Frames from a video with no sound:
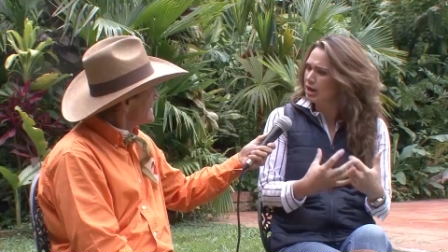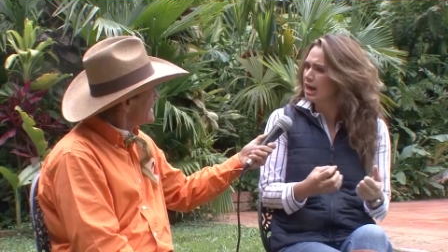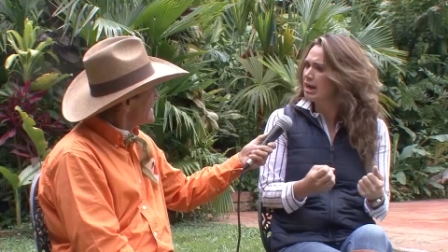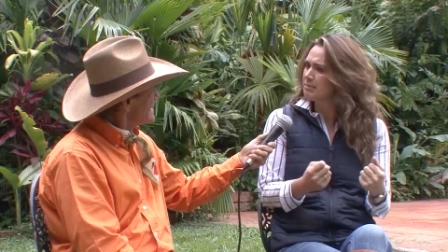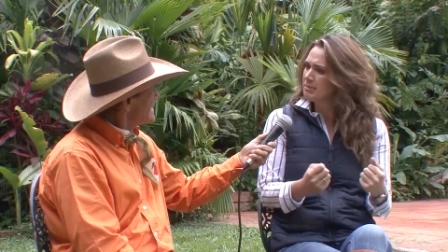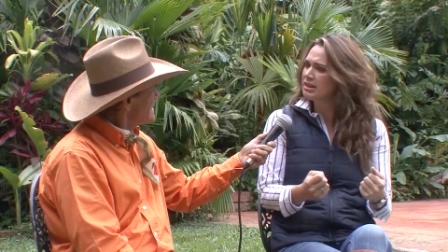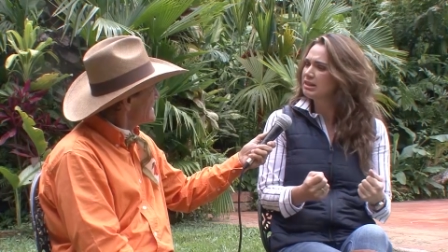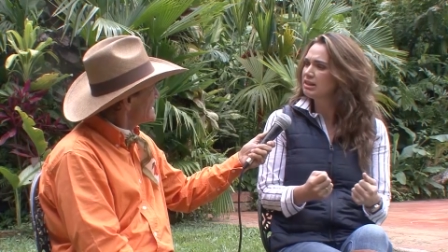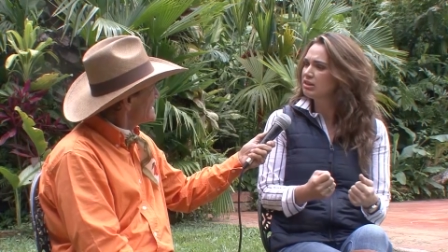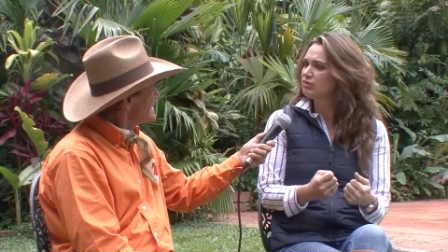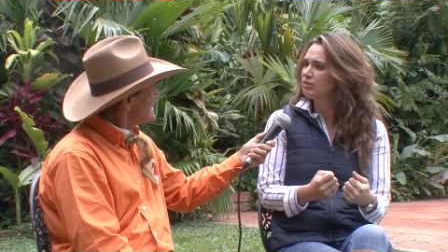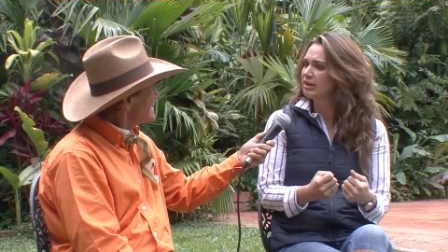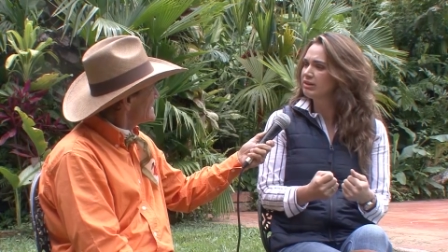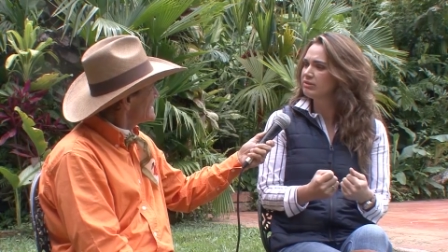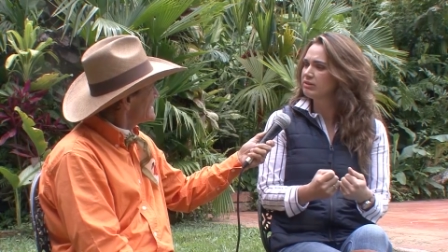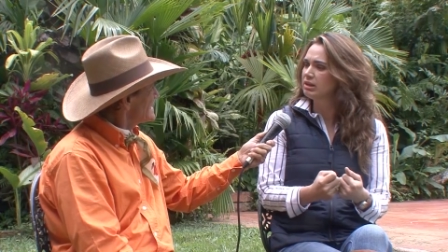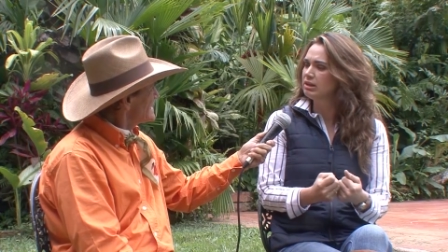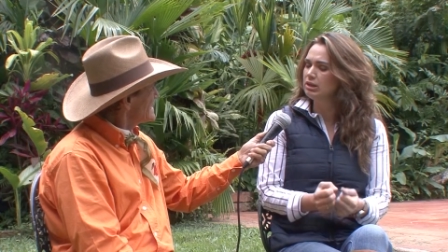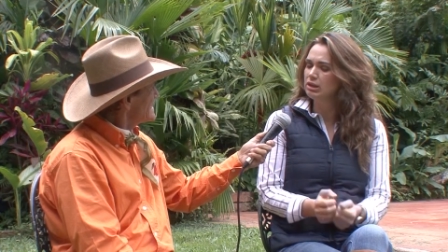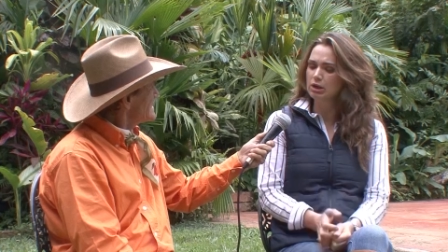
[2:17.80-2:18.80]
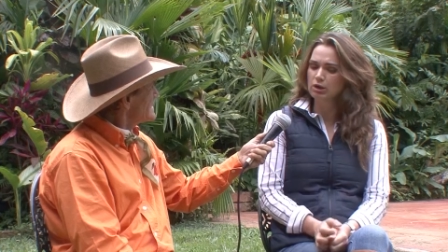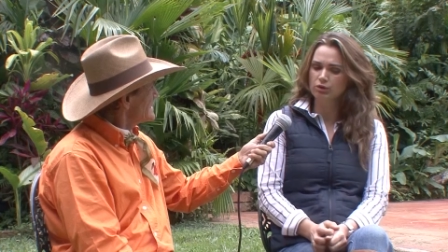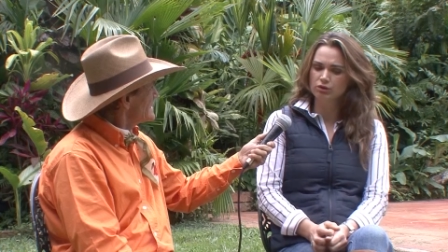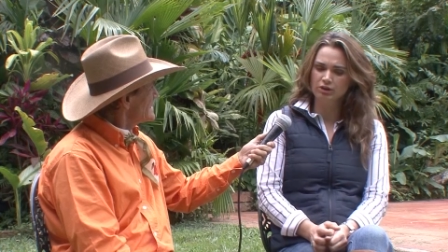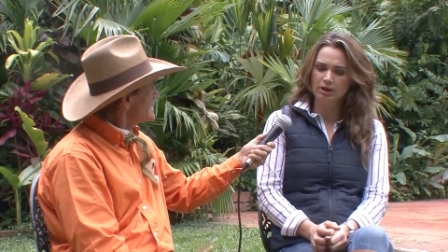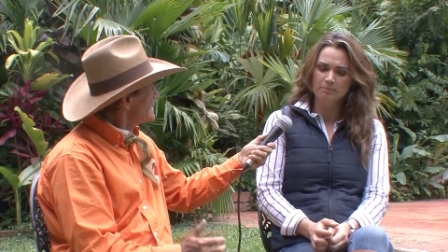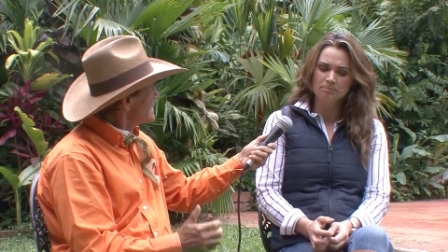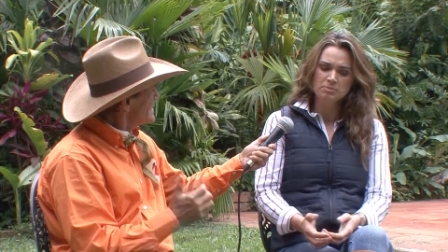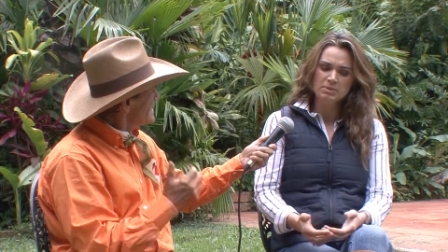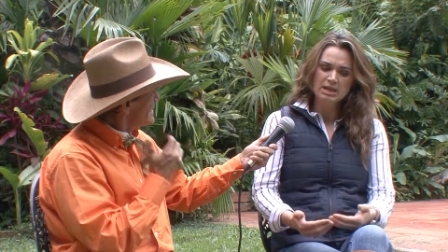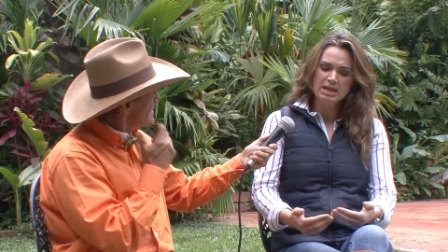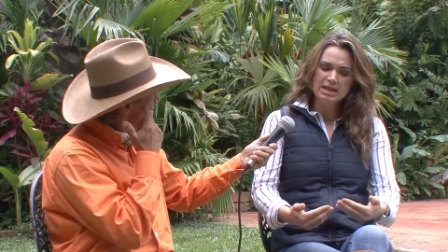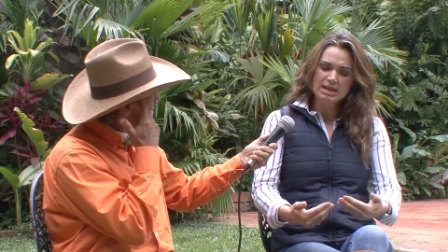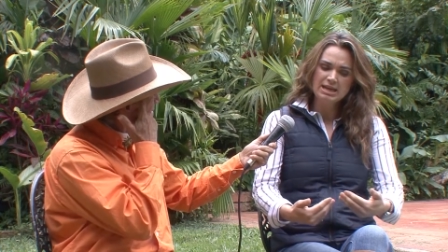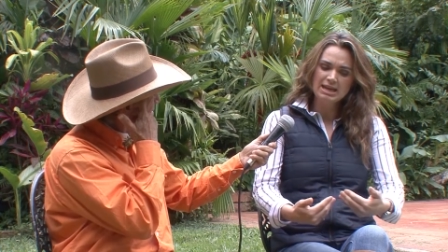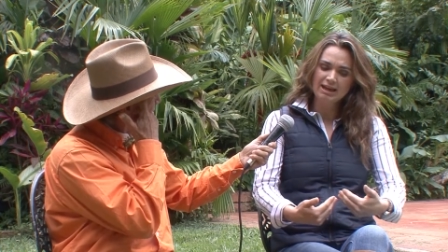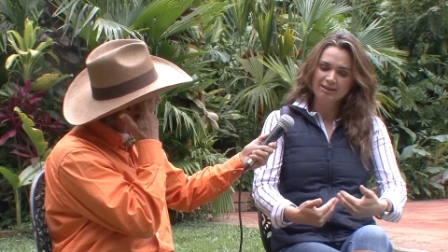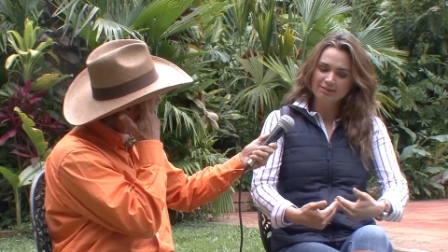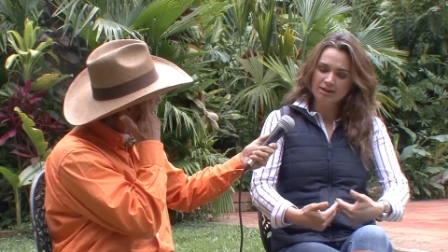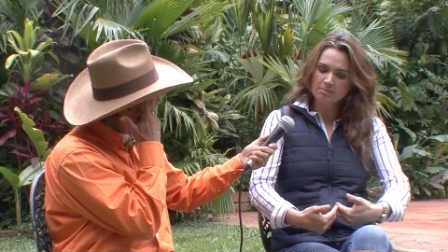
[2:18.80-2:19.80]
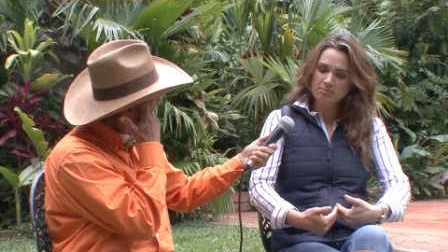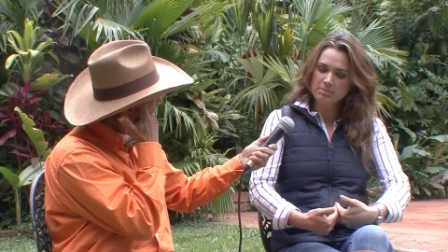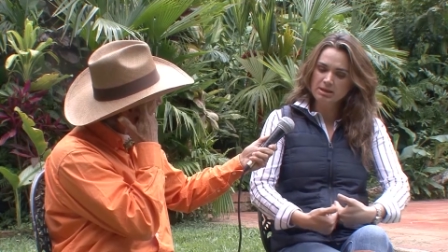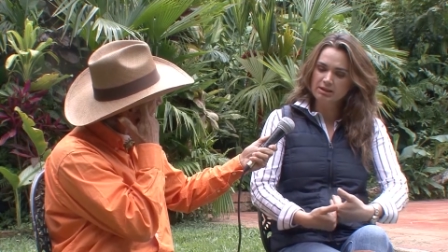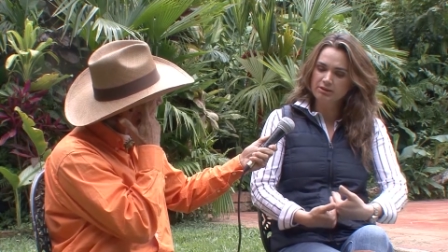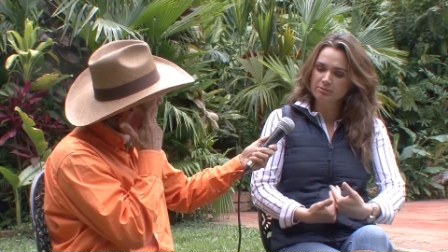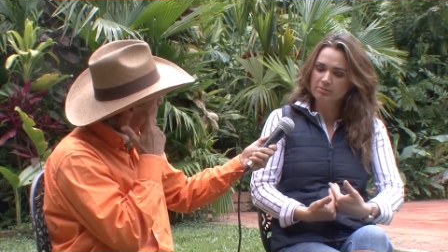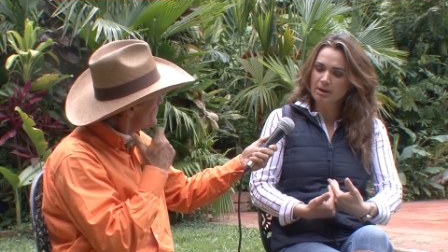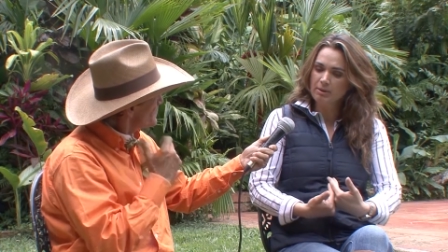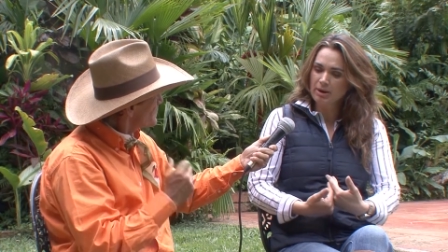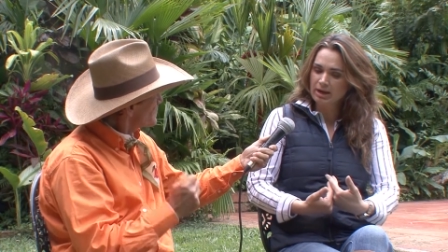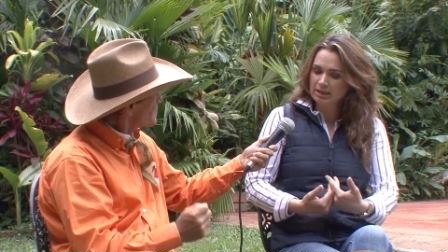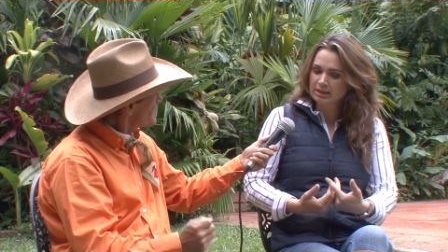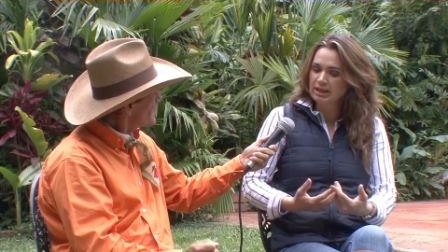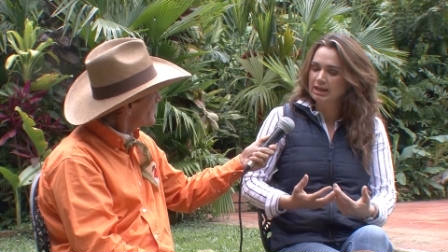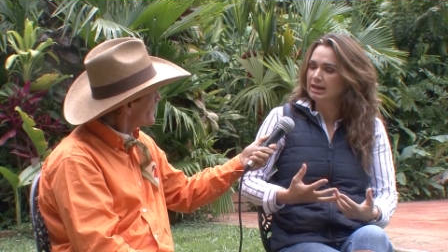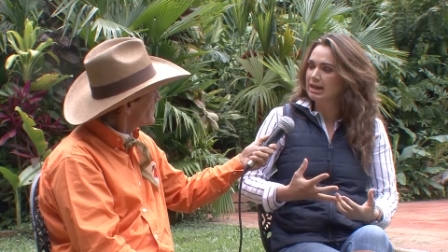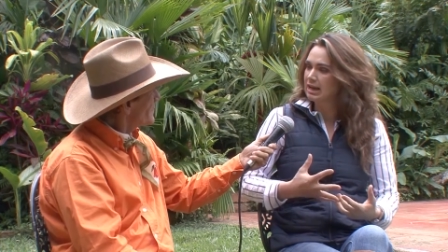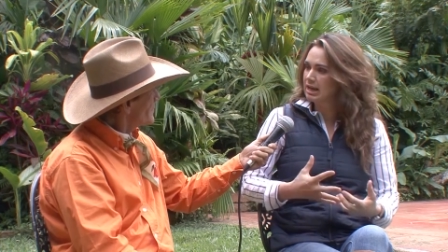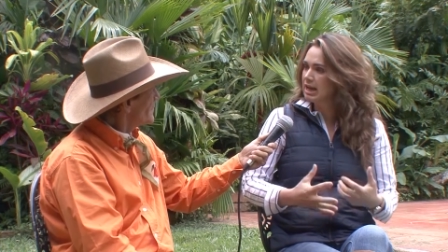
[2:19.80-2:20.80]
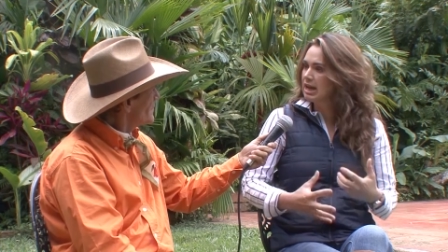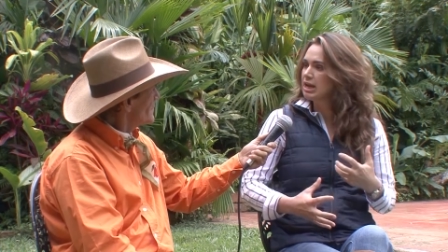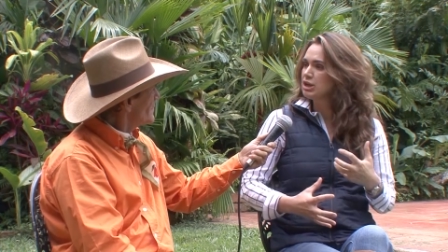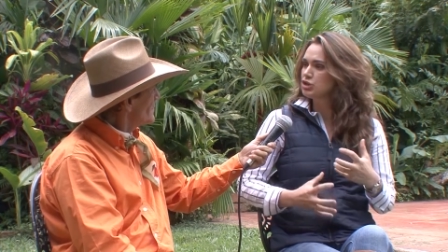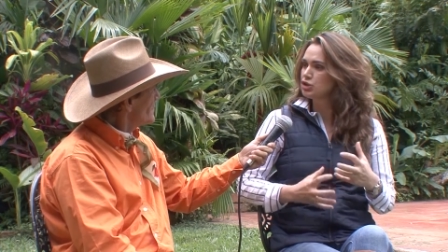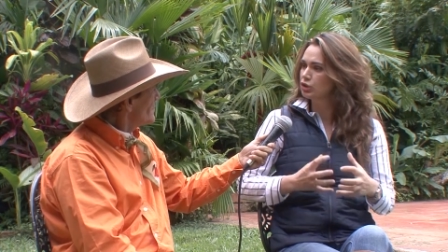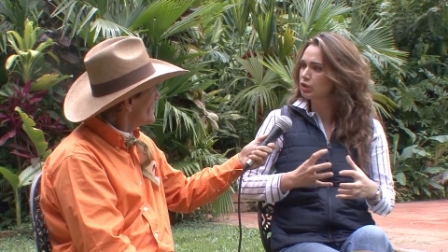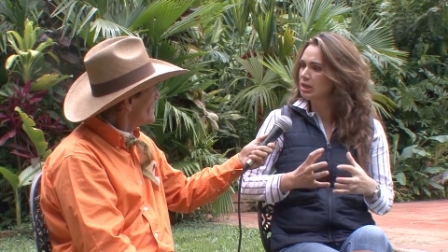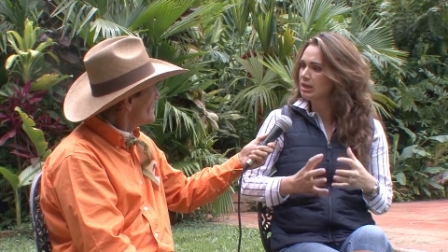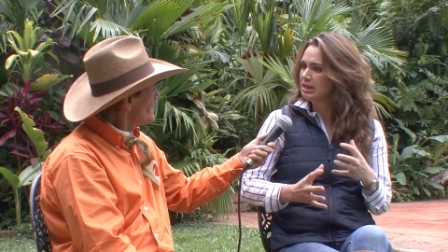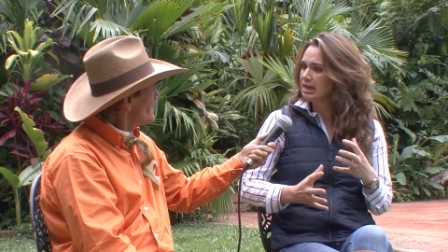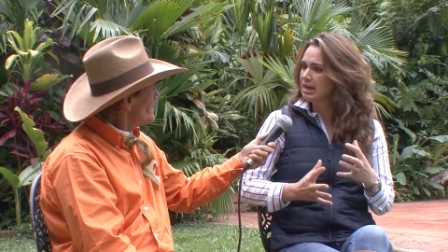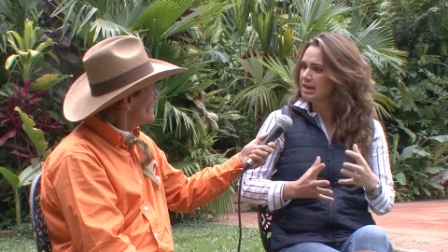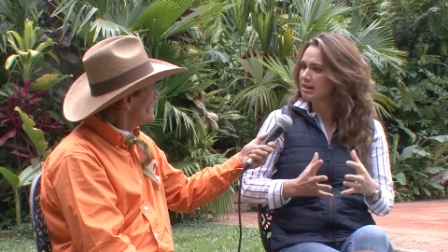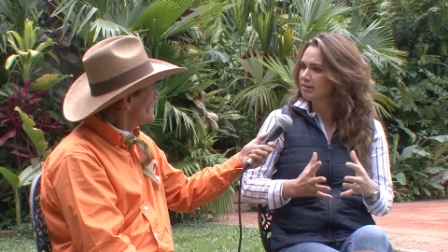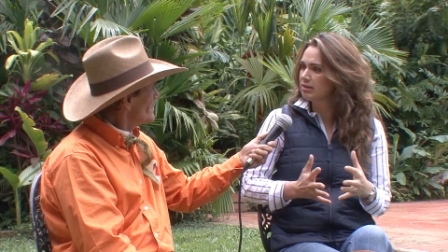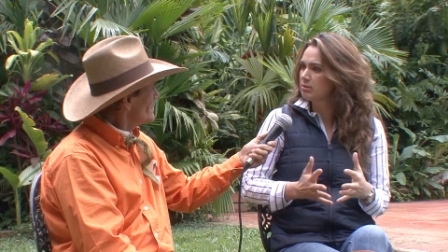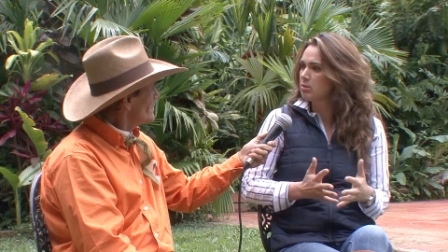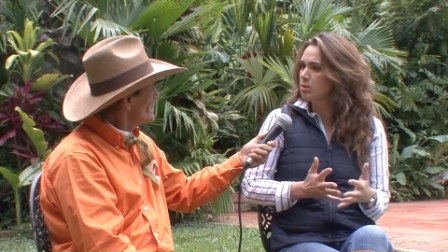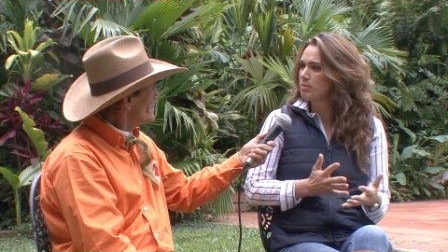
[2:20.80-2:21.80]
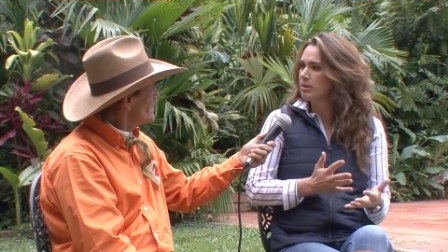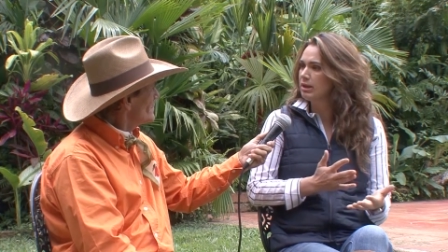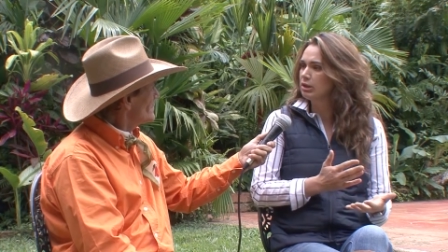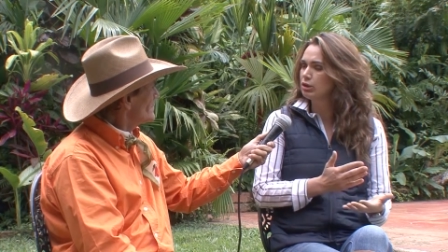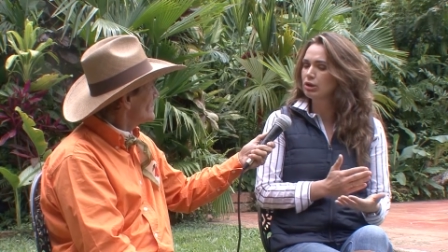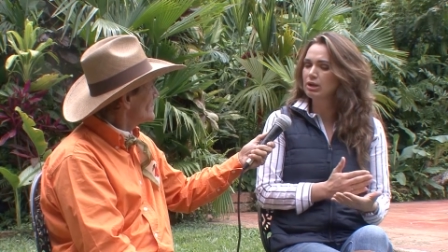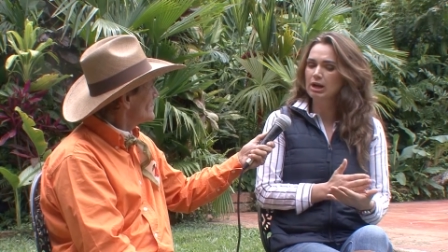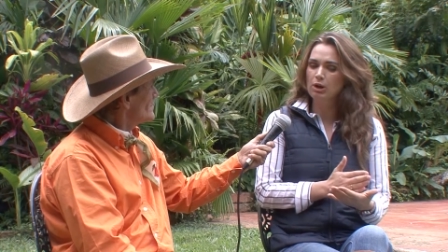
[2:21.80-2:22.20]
realmente es fastidiosa. Y esa misma bacteria que yo tenía en ese momento,